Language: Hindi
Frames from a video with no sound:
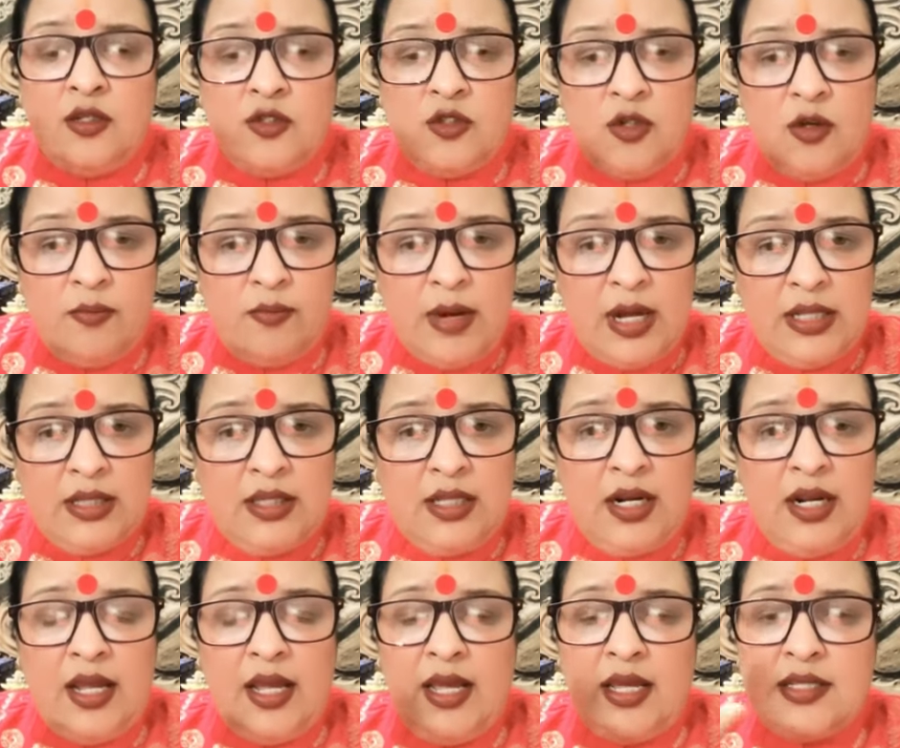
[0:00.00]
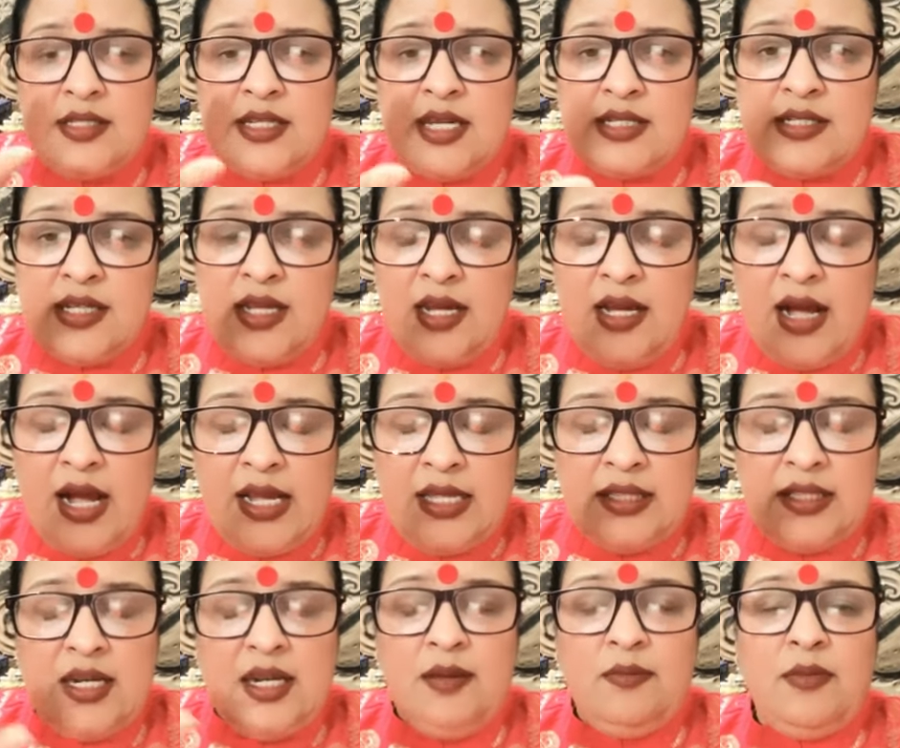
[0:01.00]
जो मंत्र हैं जैसे
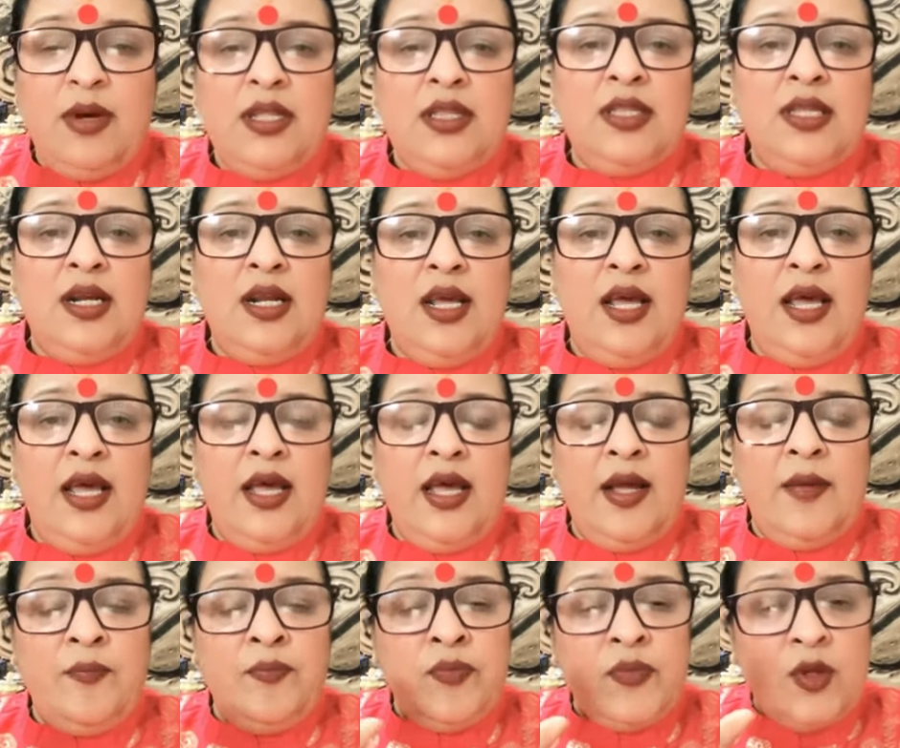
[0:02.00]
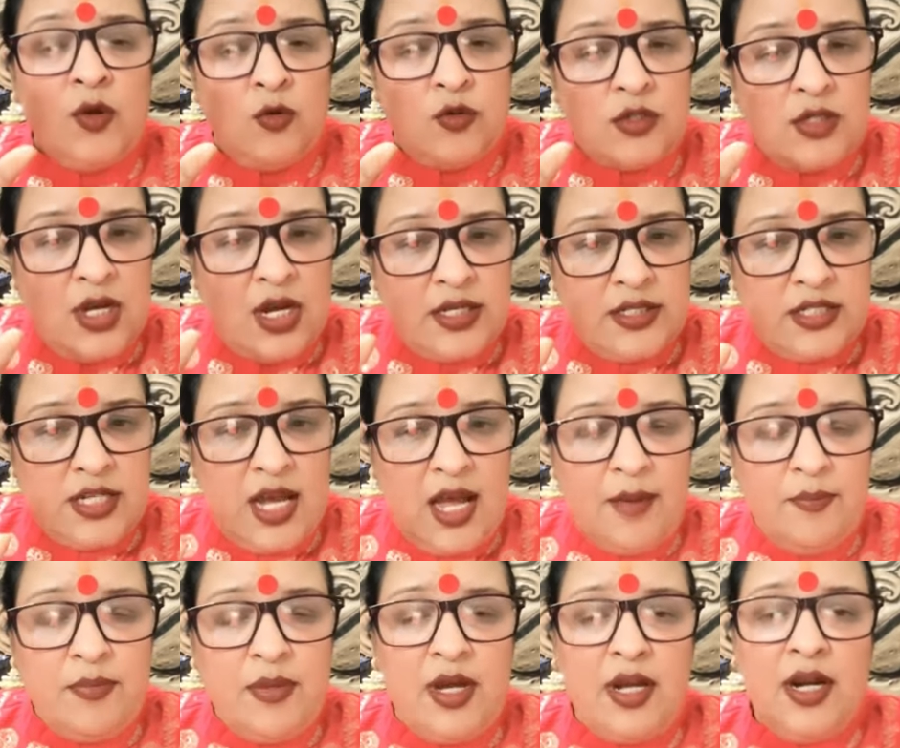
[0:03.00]
गायत्री मंत्र है उसका
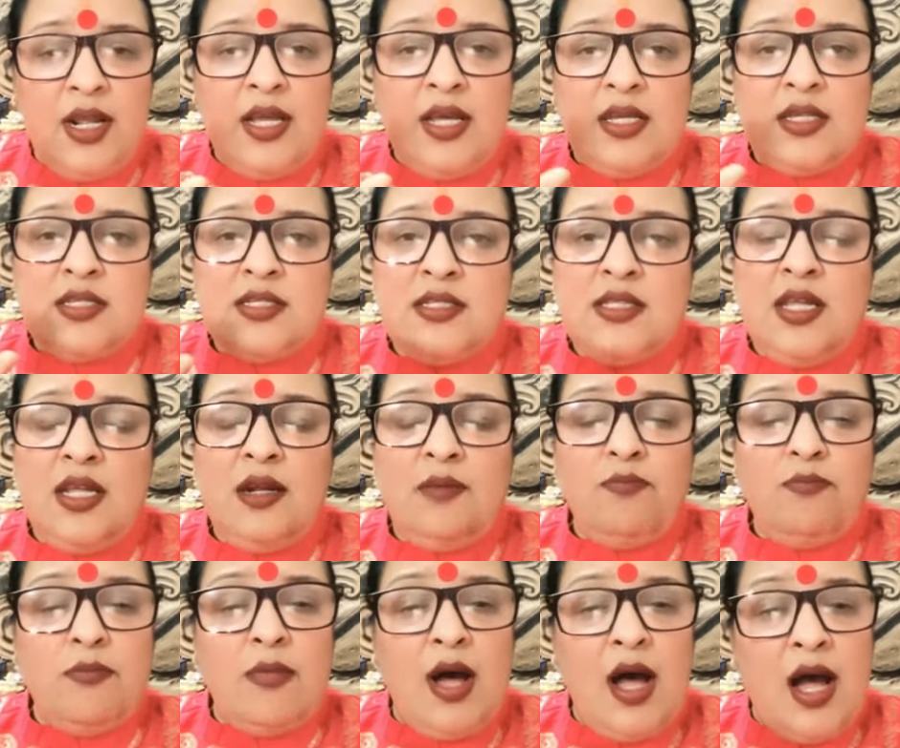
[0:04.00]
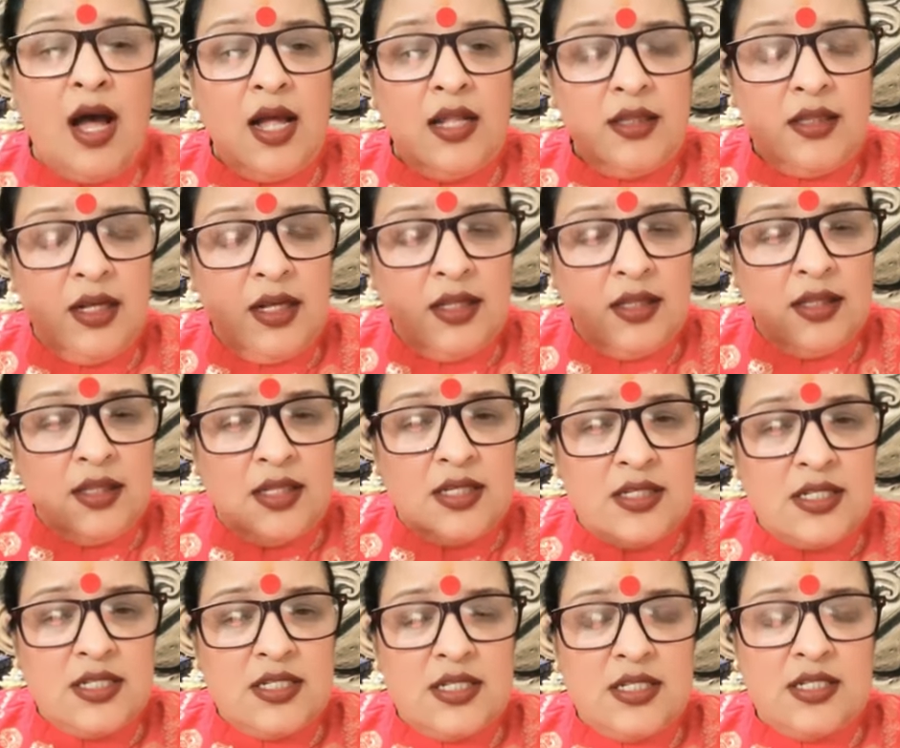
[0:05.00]
जाप करें इस दिन मात्र इतनी
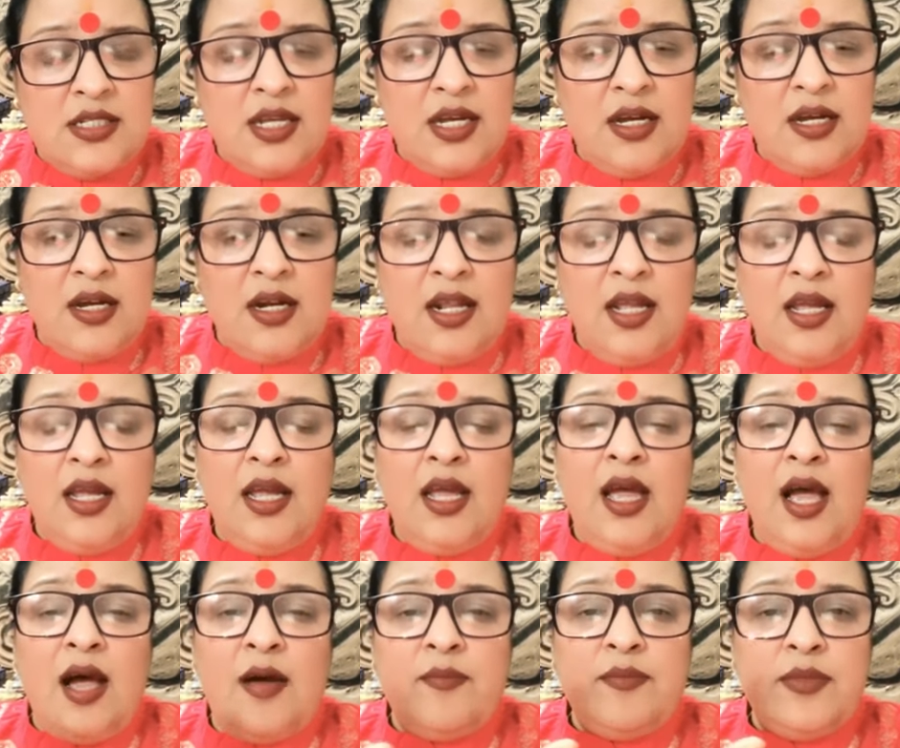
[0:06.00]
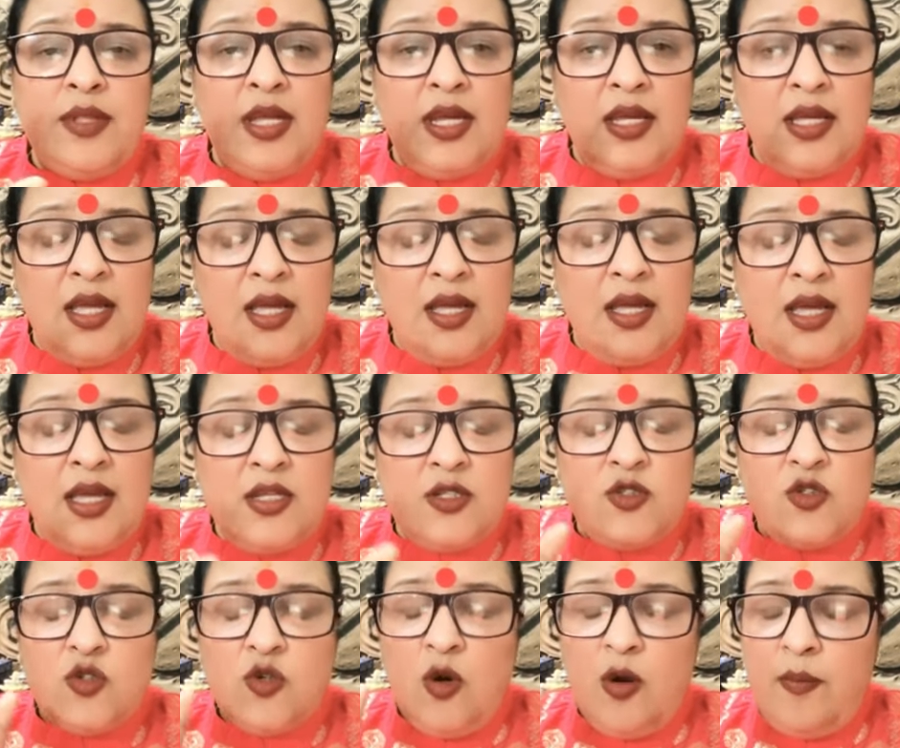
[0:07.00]
सी चीज़ें करेंगे आप देखेंगे
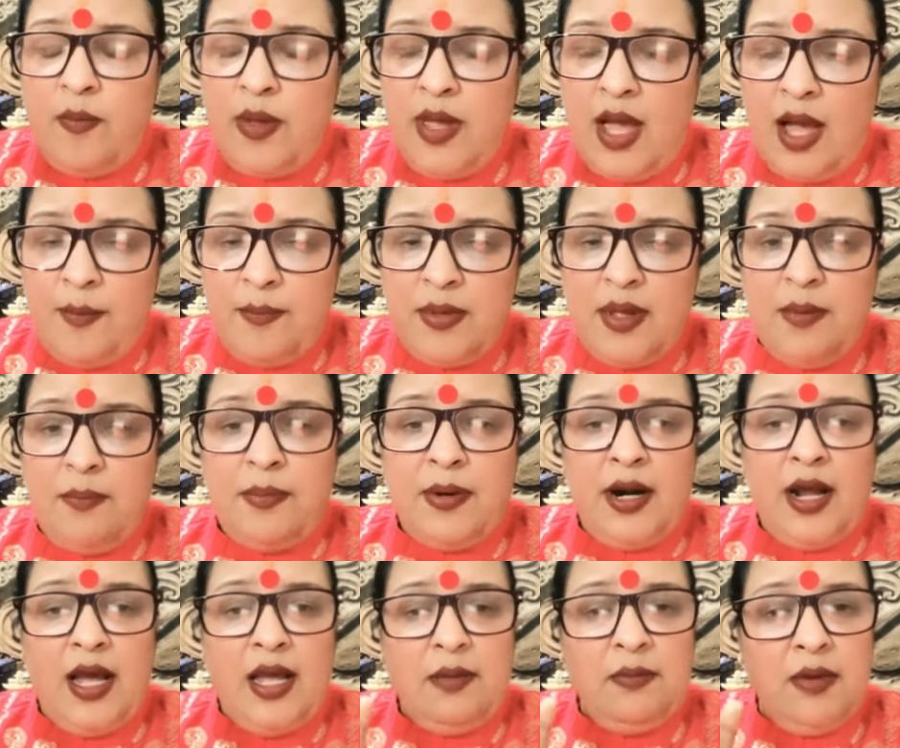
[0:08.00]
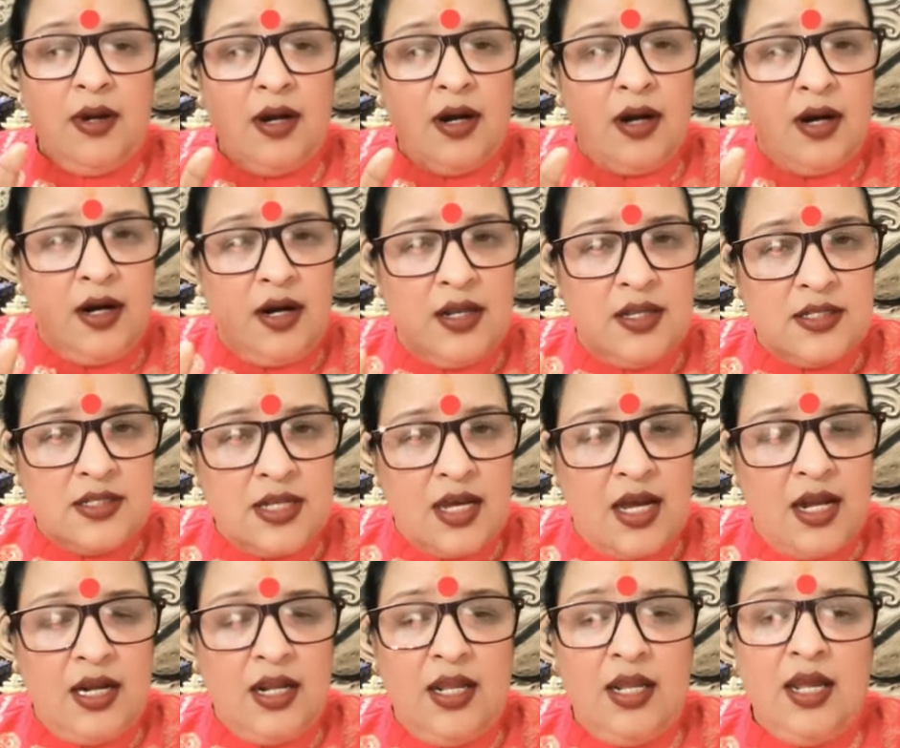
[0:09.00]
जो भी आपकी पढ़ाई में हर्डल्स
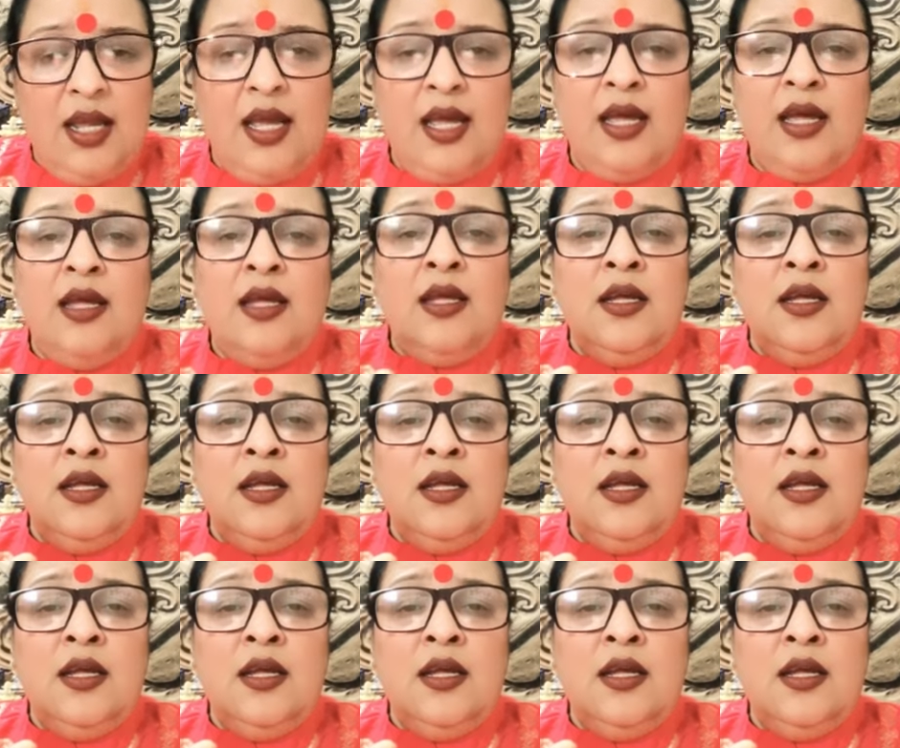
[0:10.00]
आ रही हैं